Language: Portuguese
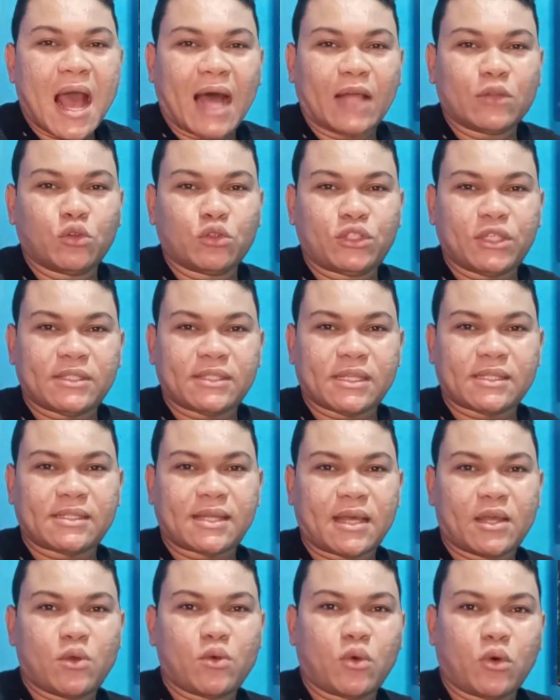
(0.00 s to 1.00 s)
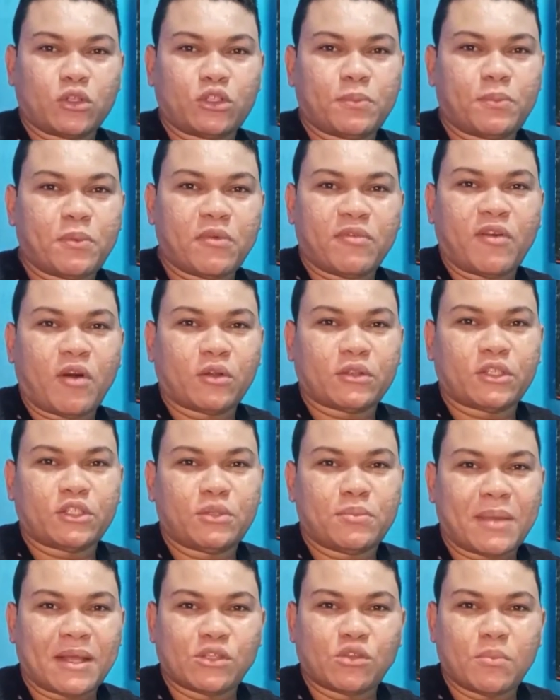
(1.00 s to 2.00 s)
A notícia saiu hoje por volta
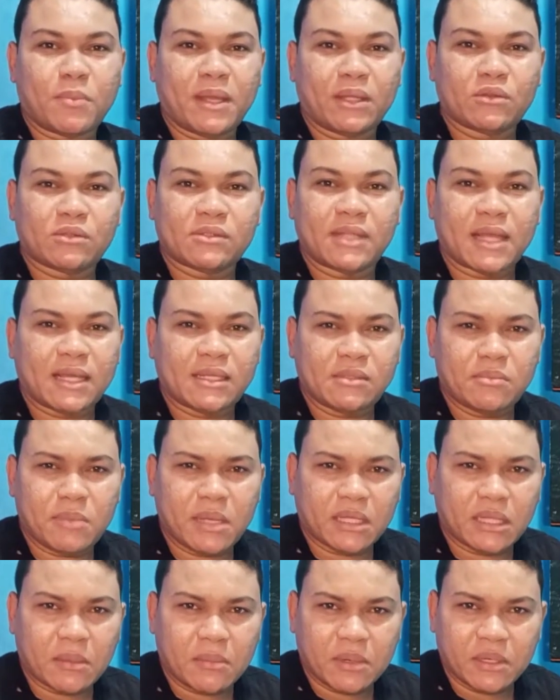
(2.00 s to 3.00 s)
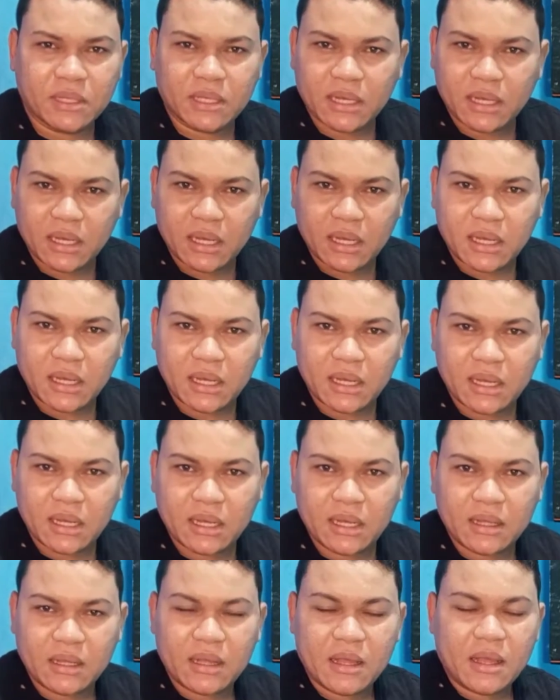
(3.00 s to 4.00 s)
de mais ou menos 10 e meia da
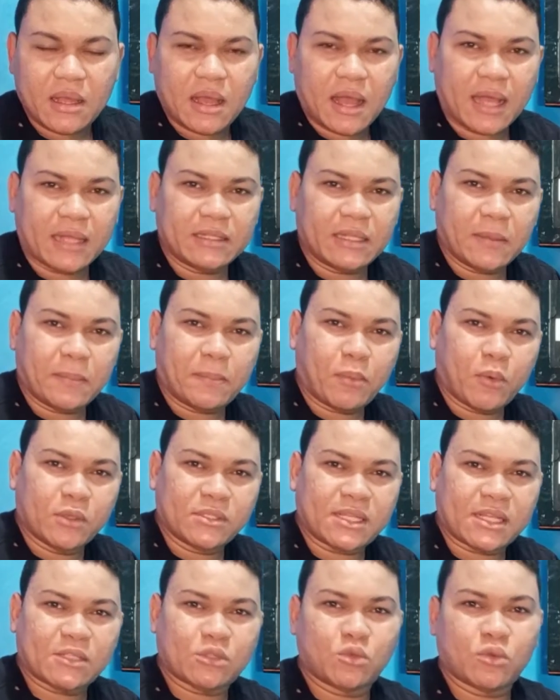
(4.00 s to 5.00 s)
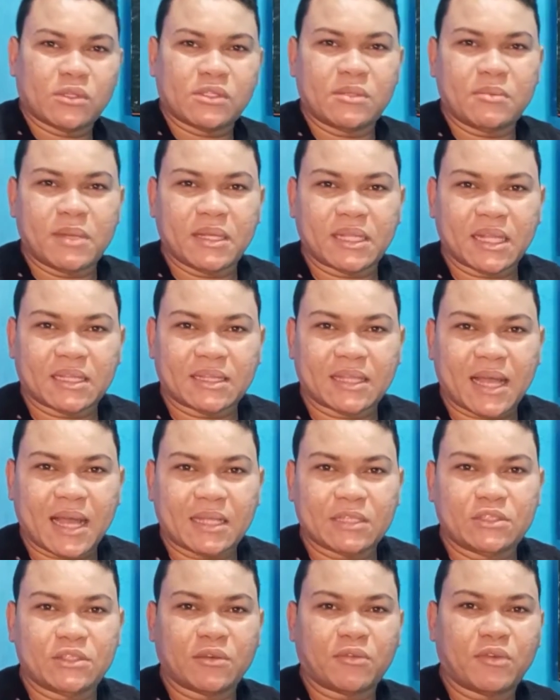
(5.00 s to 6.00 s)
manhã, aí depois às duas e meia da
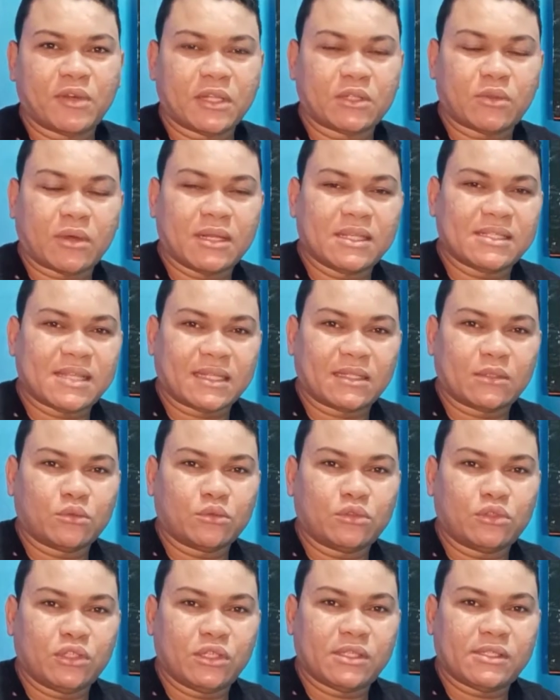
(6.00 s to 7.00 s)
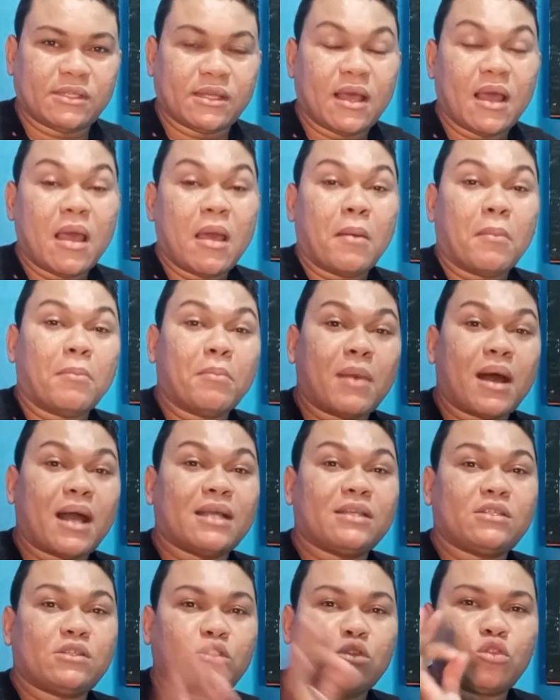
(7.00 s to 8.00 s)
tarde já foi atualizada a notícia,
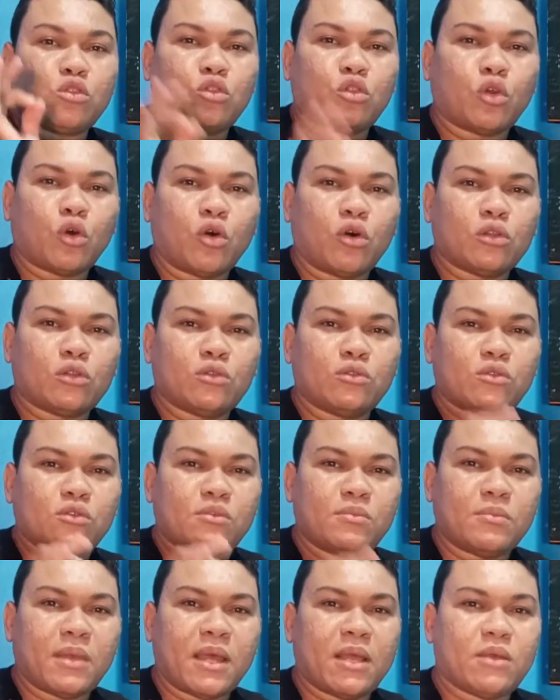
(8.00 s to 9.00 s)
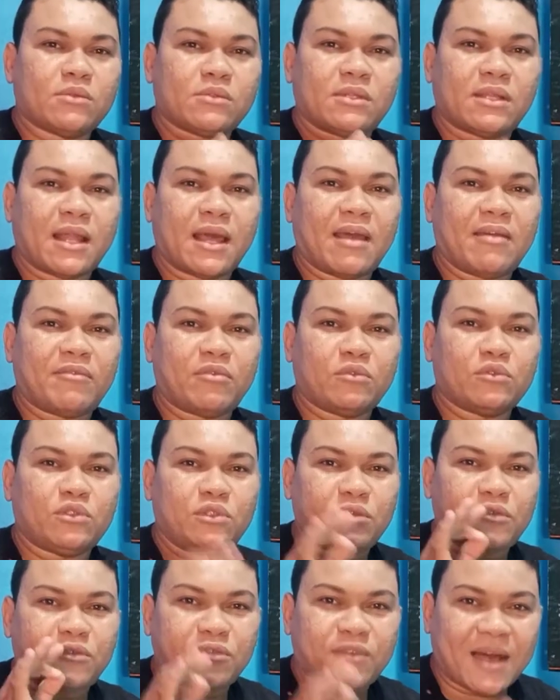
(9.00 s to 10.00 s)
mas todos os meios levam
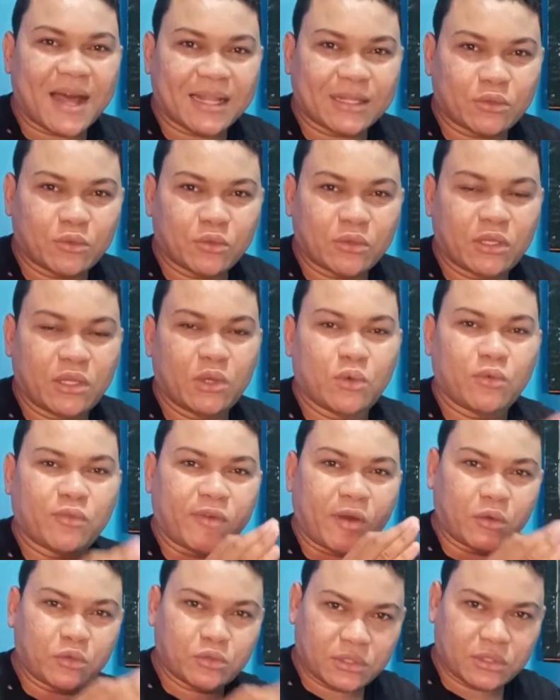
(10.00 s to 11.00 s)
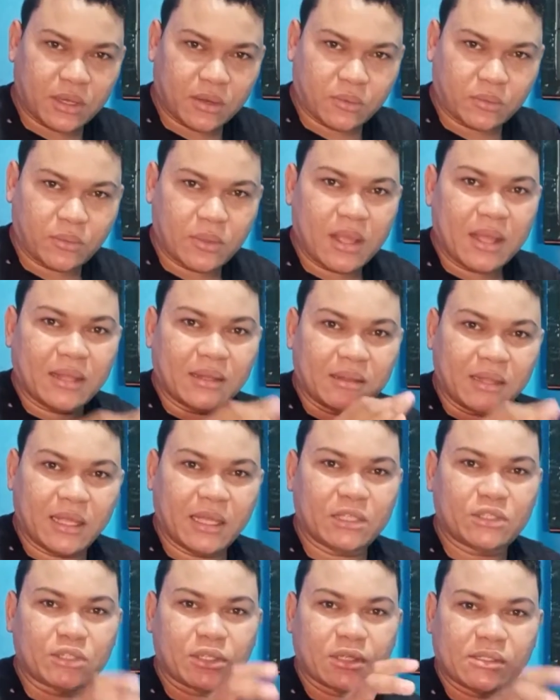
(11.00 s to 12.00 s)
de fato que o Faustão
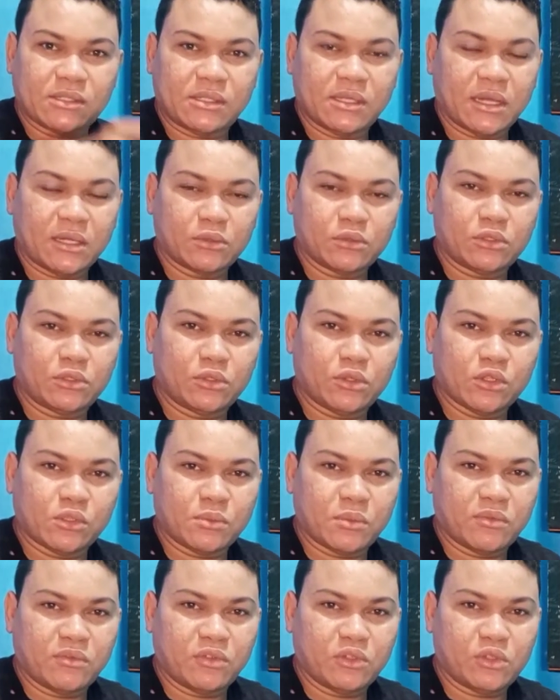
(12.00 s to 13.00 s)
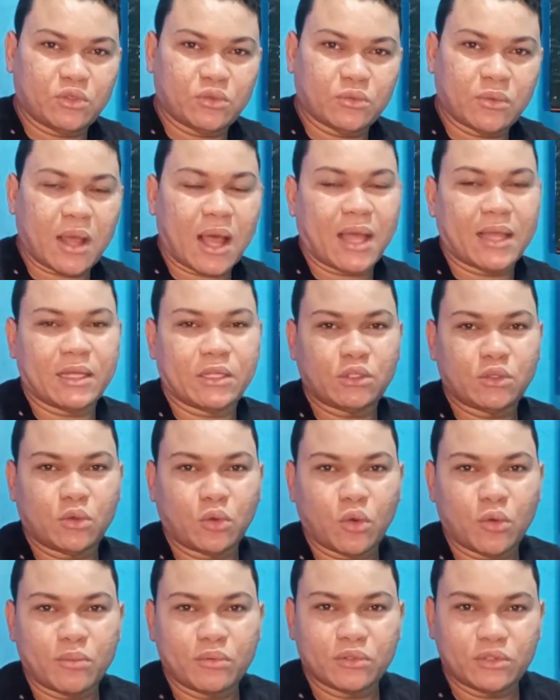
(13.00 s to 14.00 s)
deixa esse ano de 2021 a Rede
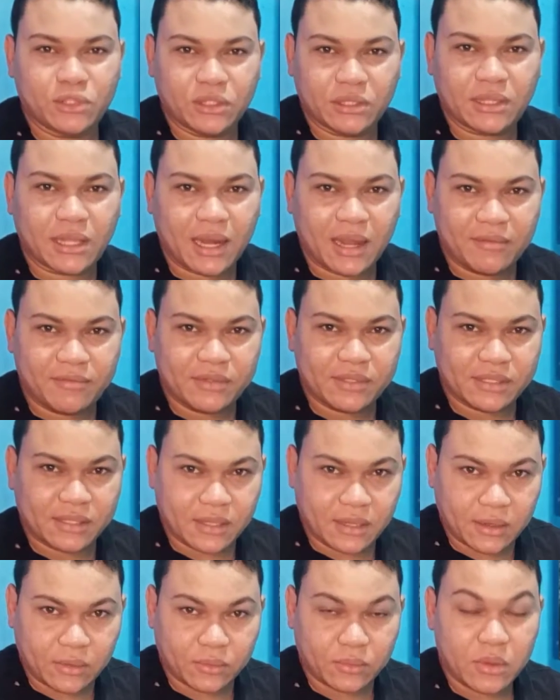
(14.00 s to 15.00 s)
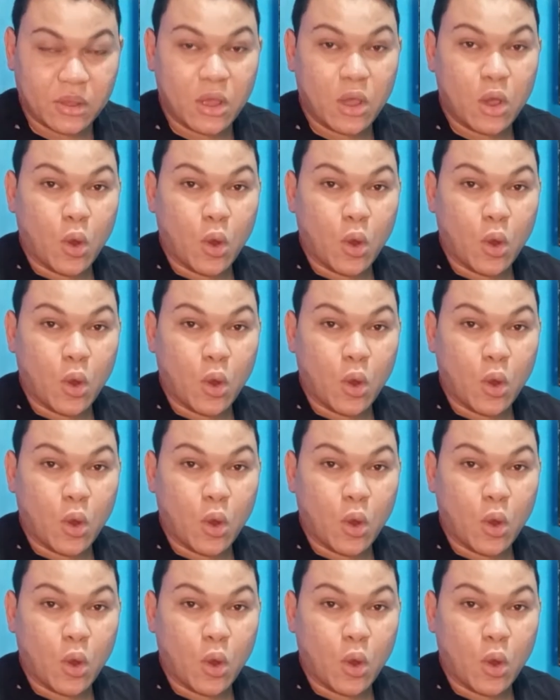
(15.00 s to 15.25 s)
Globo de televisão.